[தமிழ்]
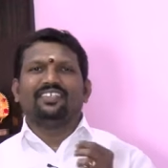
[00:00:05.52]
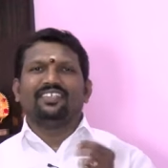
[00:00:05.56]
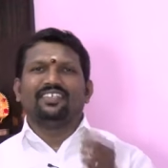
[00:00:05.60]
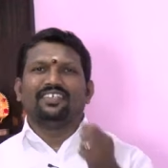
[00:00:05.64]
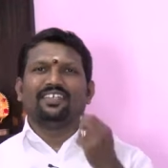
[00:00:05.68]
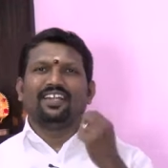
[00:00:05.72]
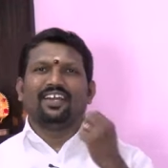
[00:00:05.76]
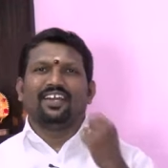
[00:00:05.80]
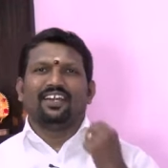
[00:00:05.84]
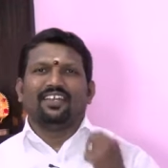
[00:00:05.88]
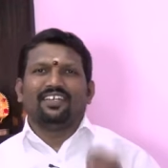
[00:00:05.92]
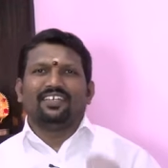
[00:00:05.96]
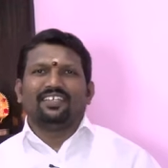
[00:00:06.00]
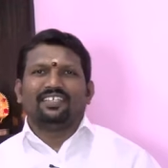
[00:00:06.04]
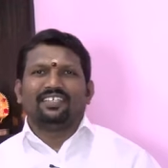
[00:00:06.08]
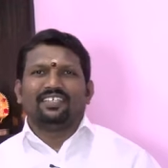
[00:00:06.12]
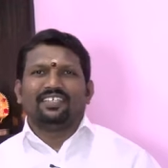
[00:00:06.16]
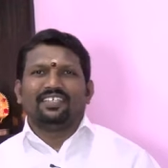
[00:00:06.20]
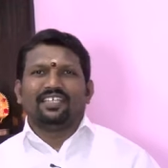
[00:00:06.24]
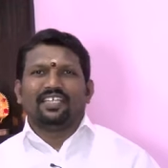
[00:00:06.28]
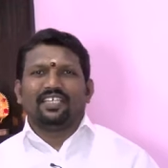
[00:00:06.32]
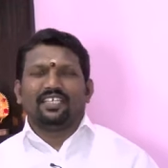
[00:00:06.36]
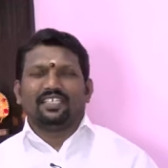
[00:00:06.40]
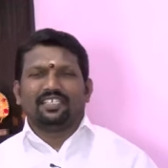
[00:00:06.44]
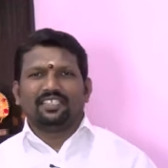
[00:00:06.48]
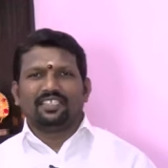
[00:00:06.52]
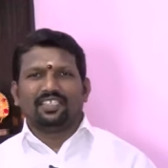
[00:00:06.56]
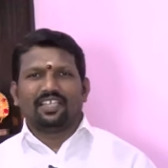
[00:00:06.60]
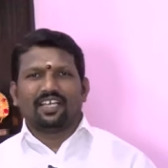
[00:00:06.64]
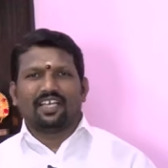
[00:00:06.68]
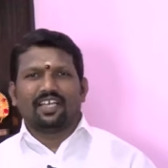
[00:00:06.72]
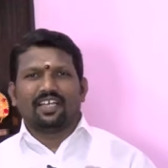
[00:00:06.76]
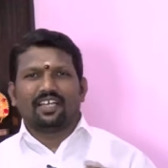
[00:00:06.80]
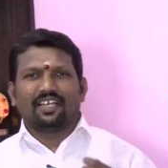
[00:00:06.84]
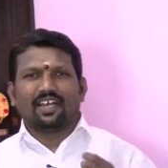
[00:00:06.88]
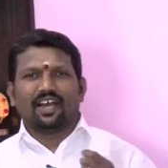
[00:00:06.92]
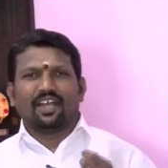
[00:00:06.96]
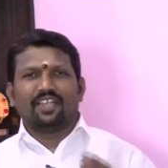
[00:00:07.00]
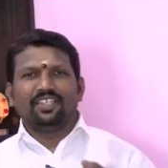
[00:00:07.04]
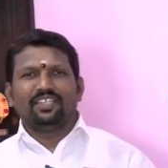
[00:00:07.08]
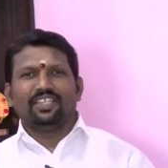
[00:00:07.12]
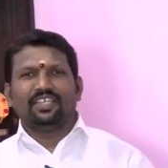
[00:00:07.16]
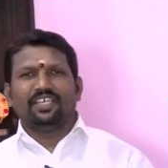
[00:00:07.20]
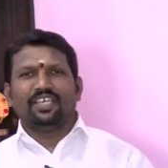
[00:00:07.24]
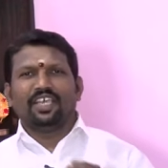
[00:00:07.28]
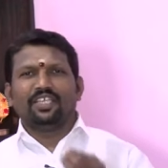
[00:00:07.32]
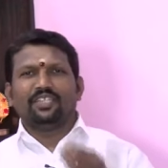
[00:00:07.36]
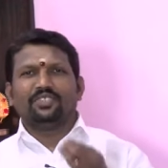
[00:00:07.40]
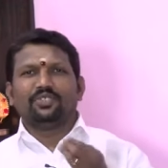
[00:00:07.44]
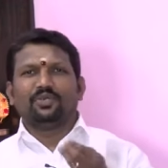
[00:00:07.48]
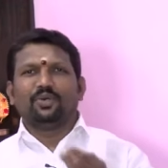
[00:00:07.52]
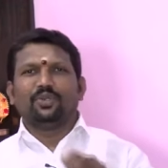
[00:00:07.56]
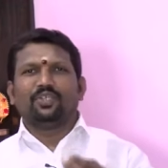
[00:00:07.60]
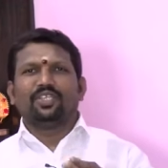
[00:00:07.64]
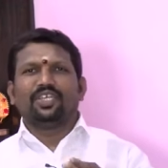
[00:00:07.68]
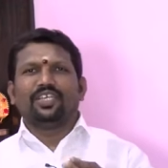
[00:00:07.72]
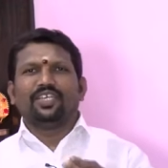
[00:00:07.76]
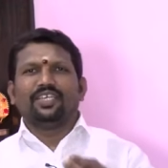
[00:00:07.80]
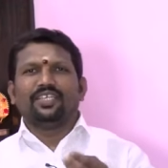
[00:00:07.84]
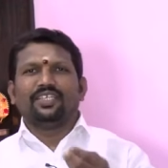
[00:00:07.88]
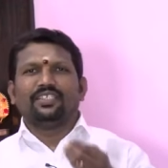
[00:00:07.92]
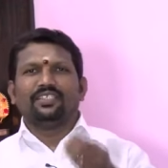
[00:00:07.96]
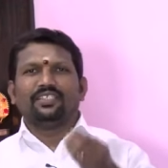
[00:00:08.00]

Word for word: திருநாள் இந்த கார்த்திகை ஜோதி